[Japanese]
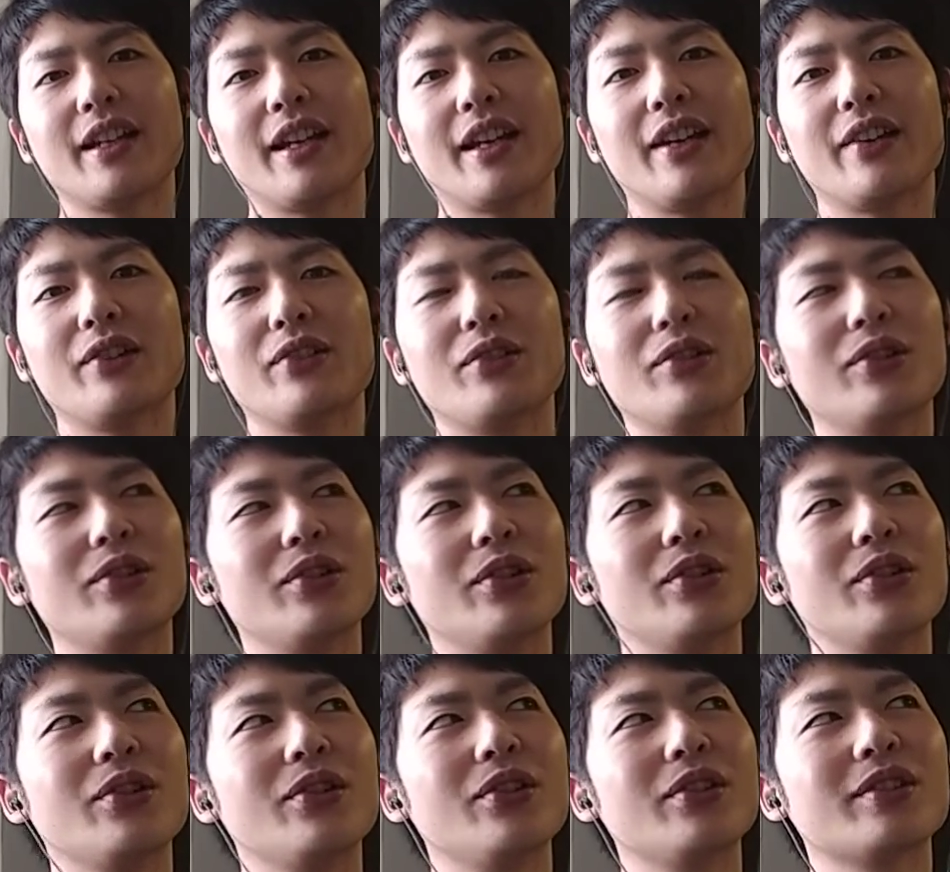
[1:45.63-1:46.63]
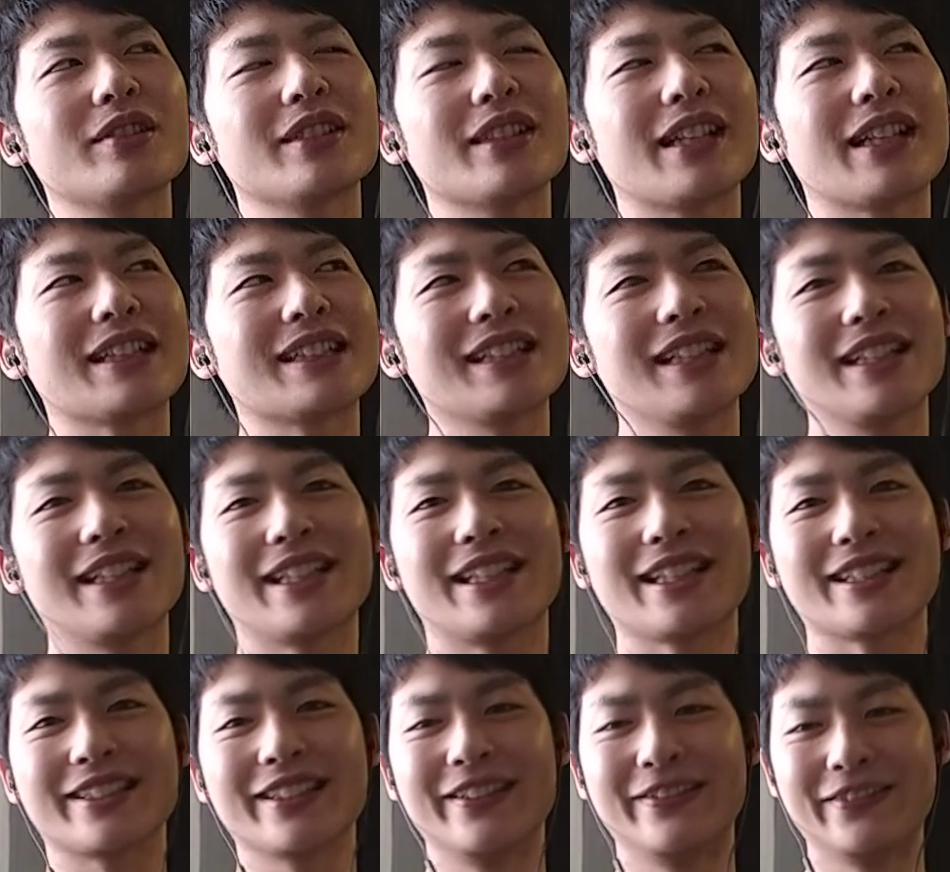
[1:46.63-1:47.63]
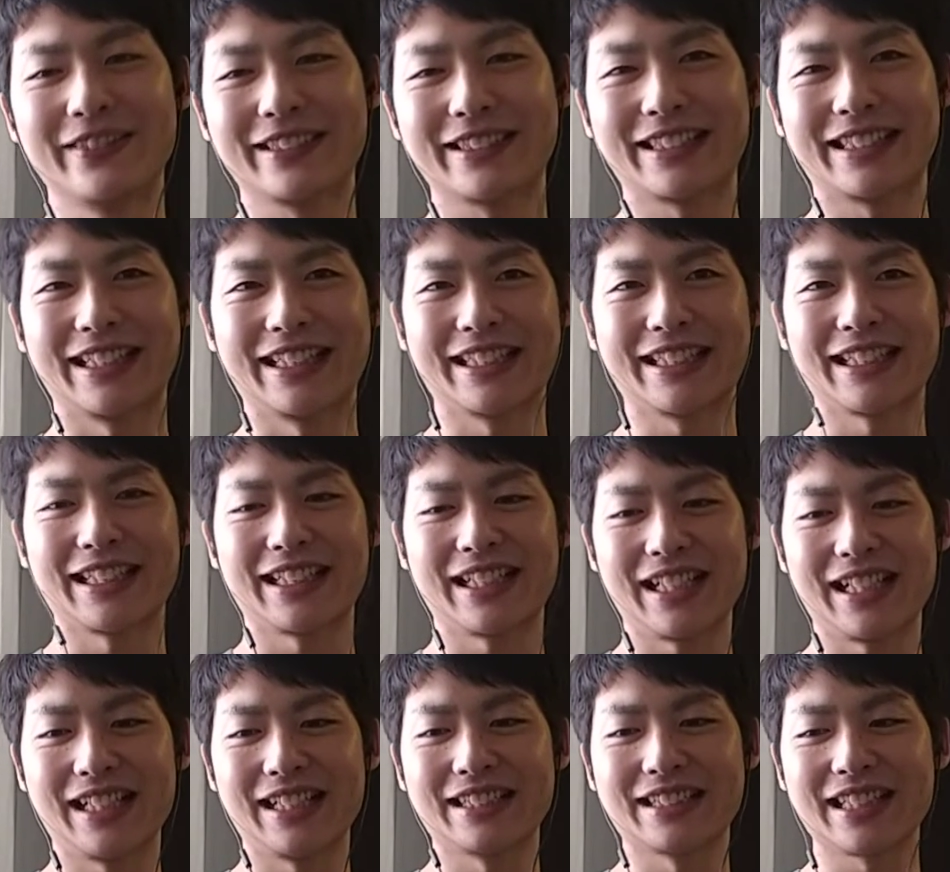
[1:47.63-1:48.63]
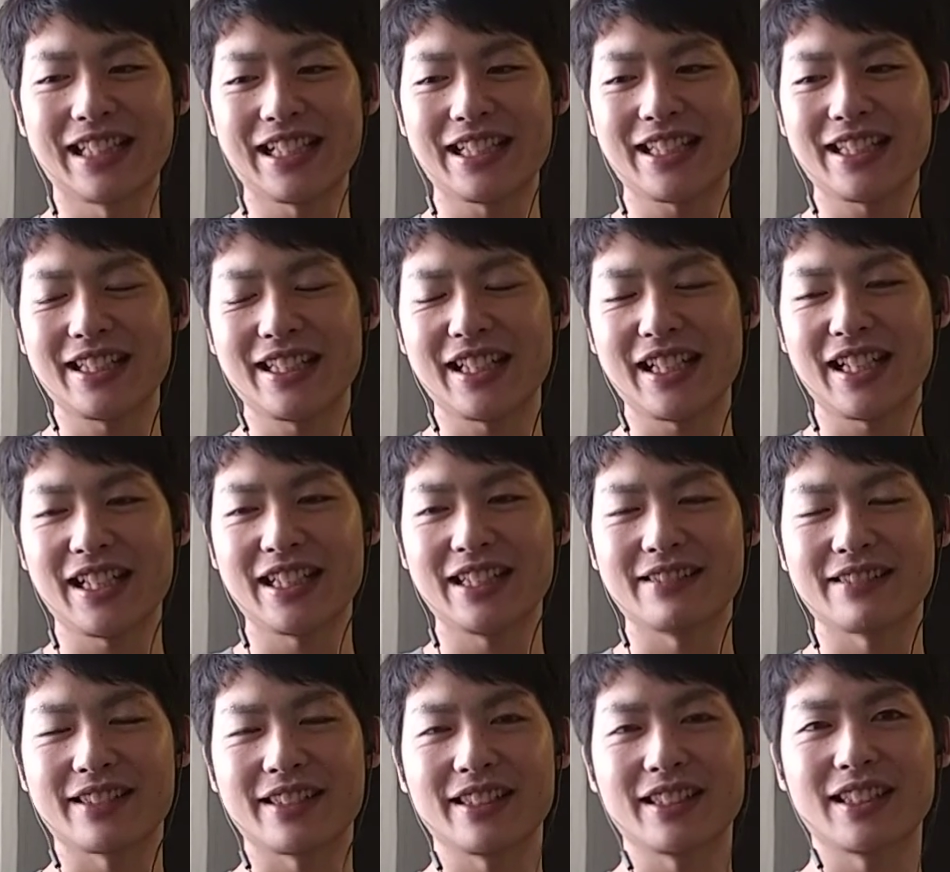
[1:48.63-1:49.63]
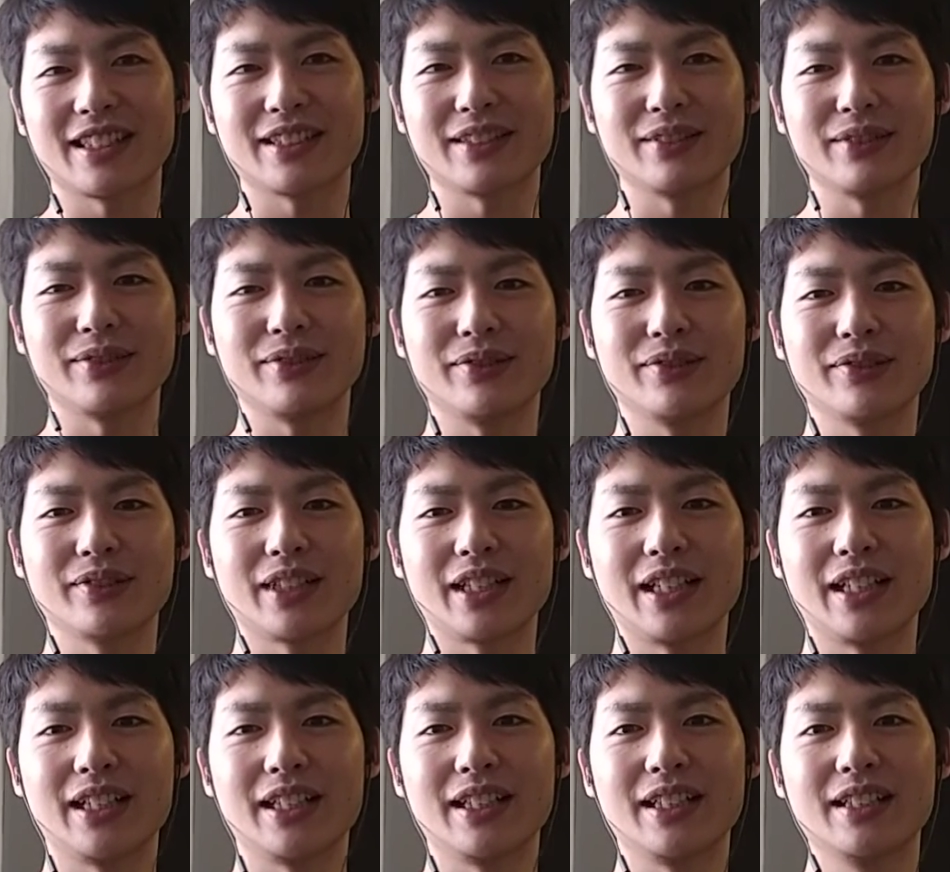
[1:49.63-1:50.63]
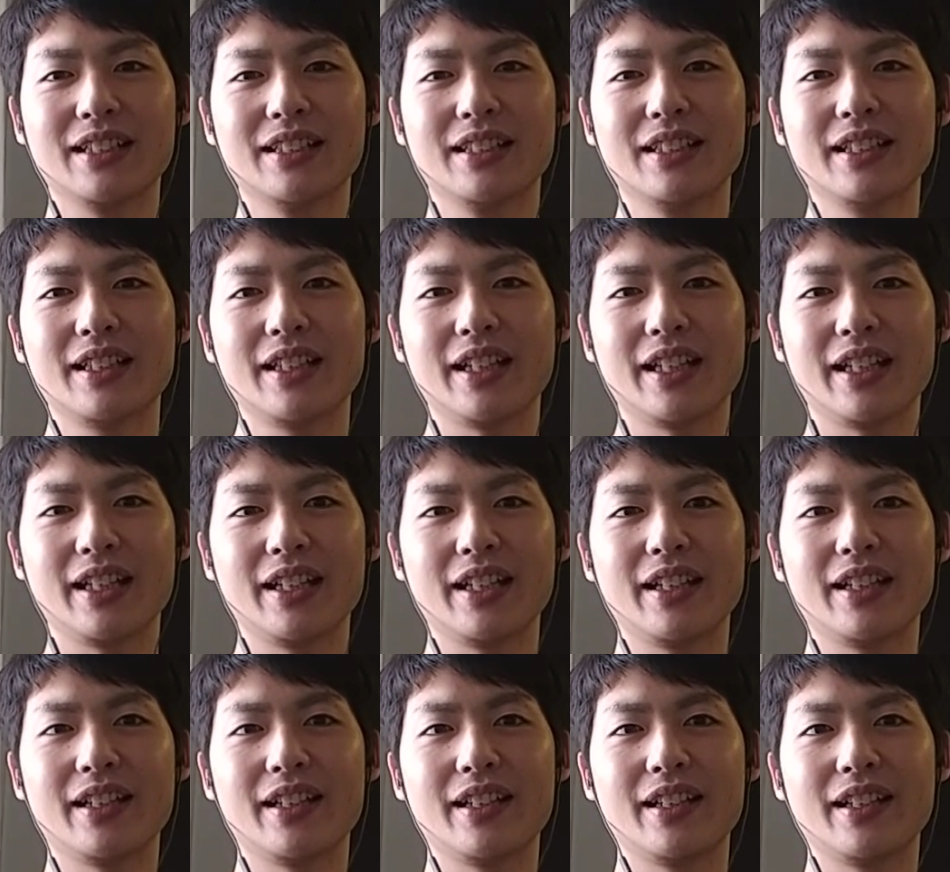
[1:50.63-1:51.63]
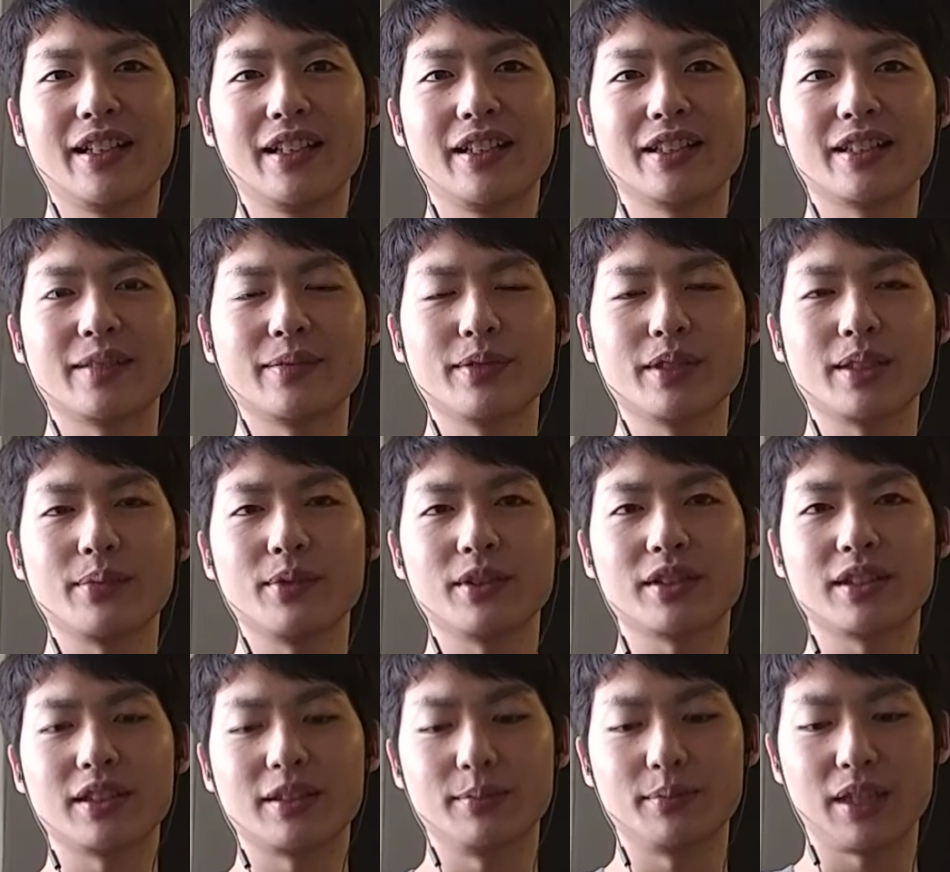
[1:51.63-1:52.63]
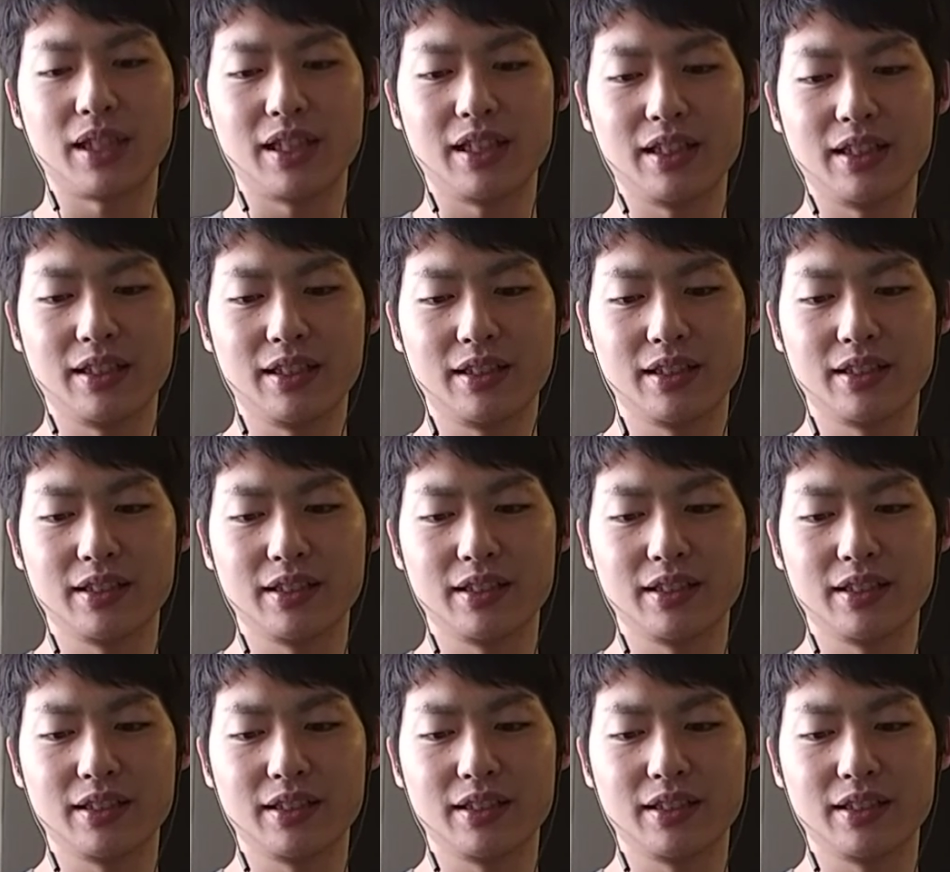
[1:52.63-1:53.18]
えー、奥稼いでたと思っていたら税金で払う金額の方が、えー、自分が持ってるまあ、